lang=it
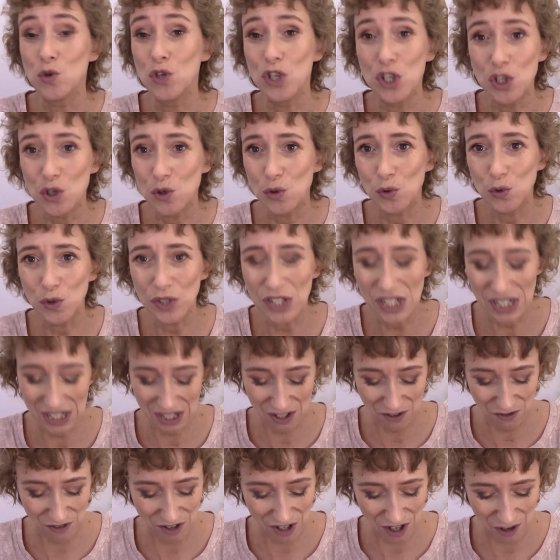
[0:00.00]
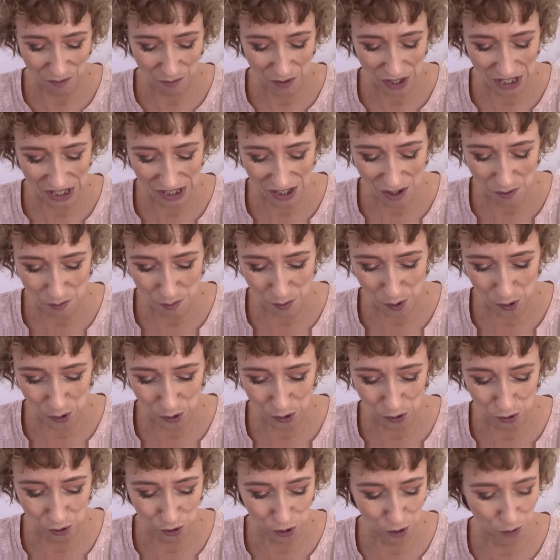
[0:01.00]
nude che veramente
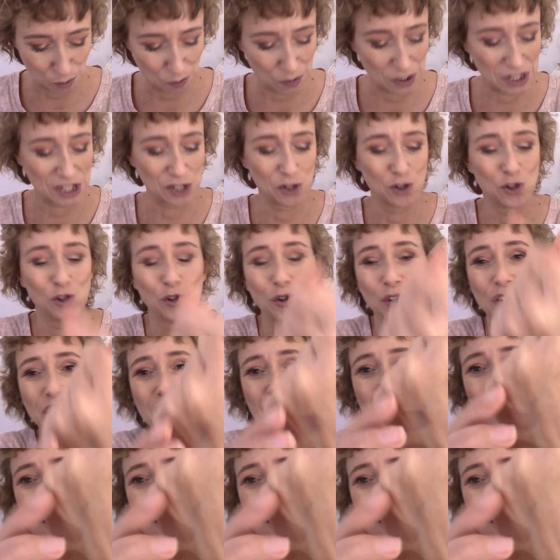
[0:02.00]
porto spesso ed è